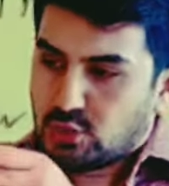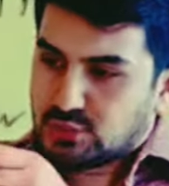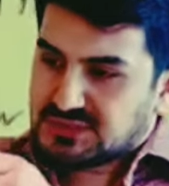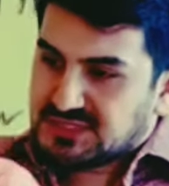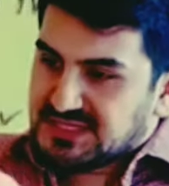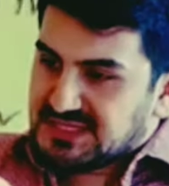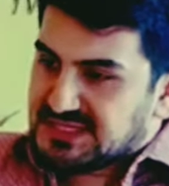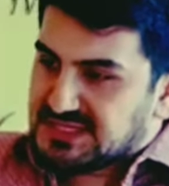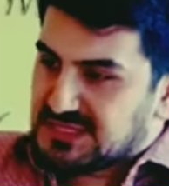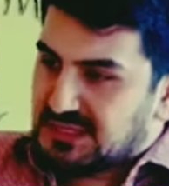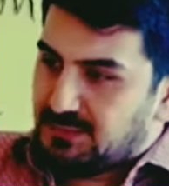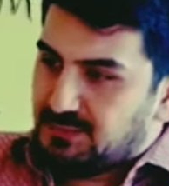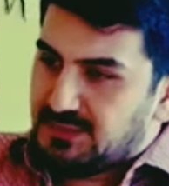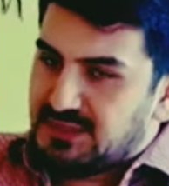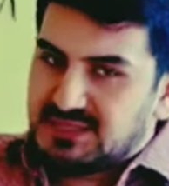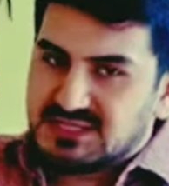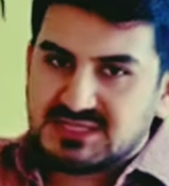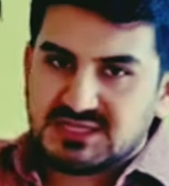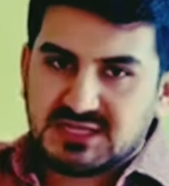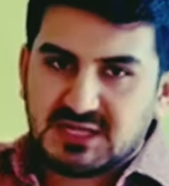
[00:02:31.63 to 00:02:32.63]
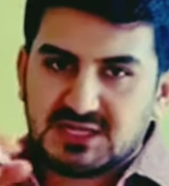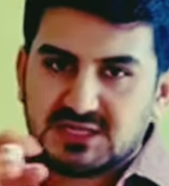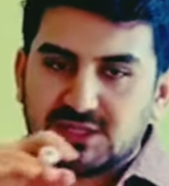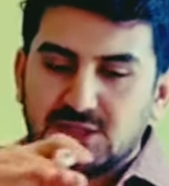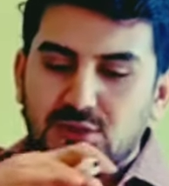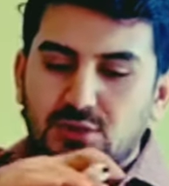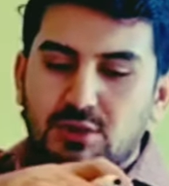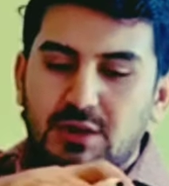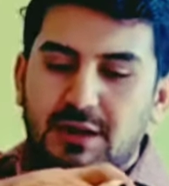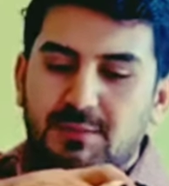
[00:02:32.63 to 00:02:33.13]
उसे सब लीज
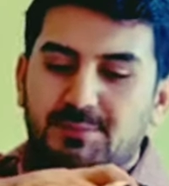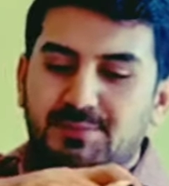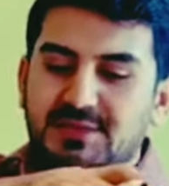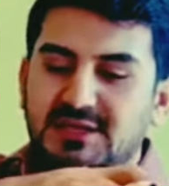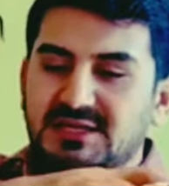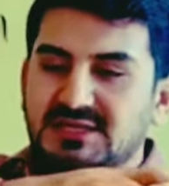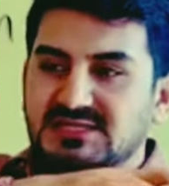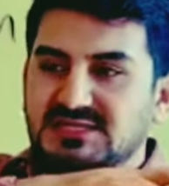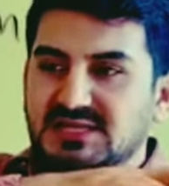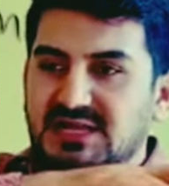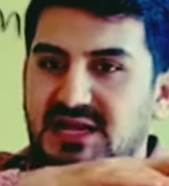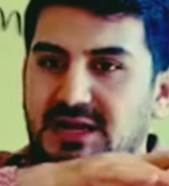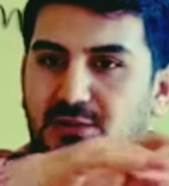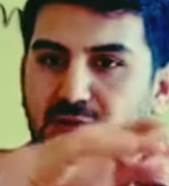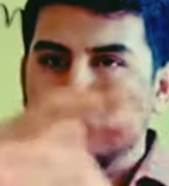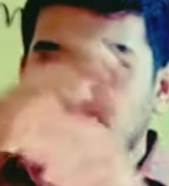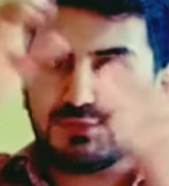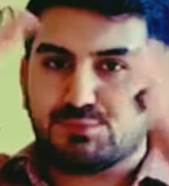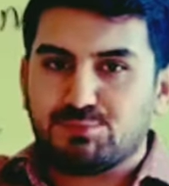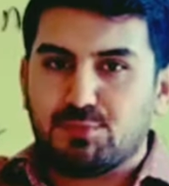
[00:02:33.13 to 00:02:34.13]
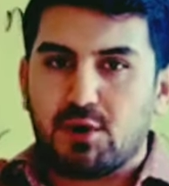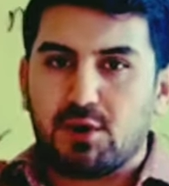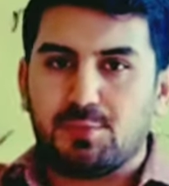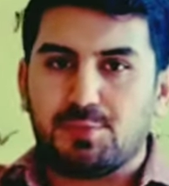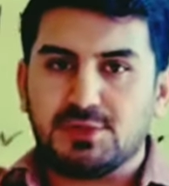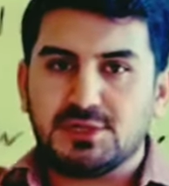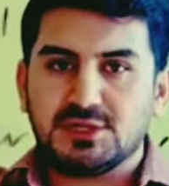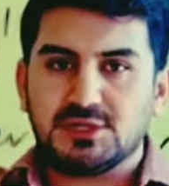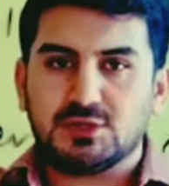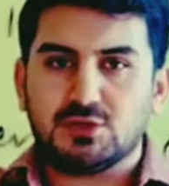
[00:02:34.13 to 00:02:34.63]
करते हो अपने साथ उस
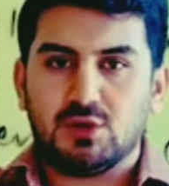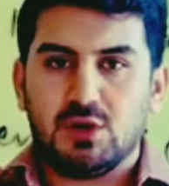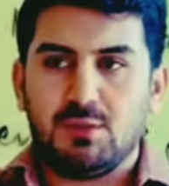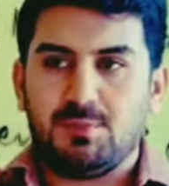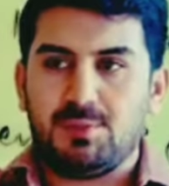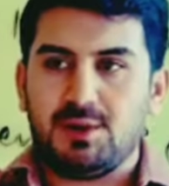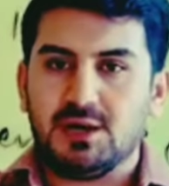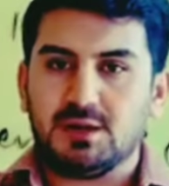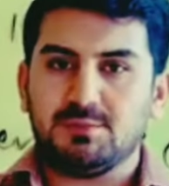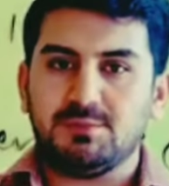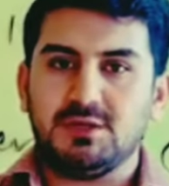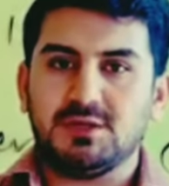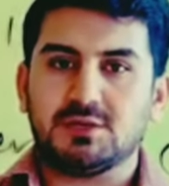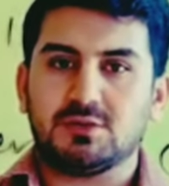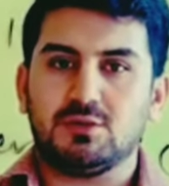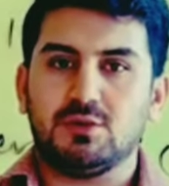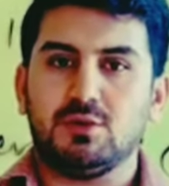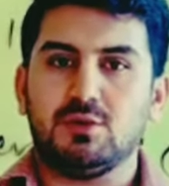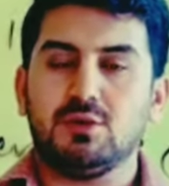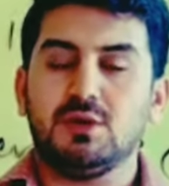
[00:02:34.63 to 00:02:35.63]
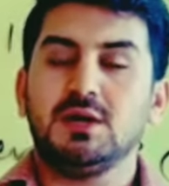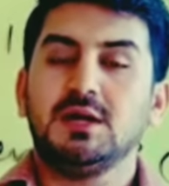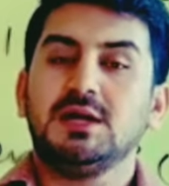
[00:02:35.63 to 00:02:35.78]
प्रॉपर्टी को अपार्टमेंट को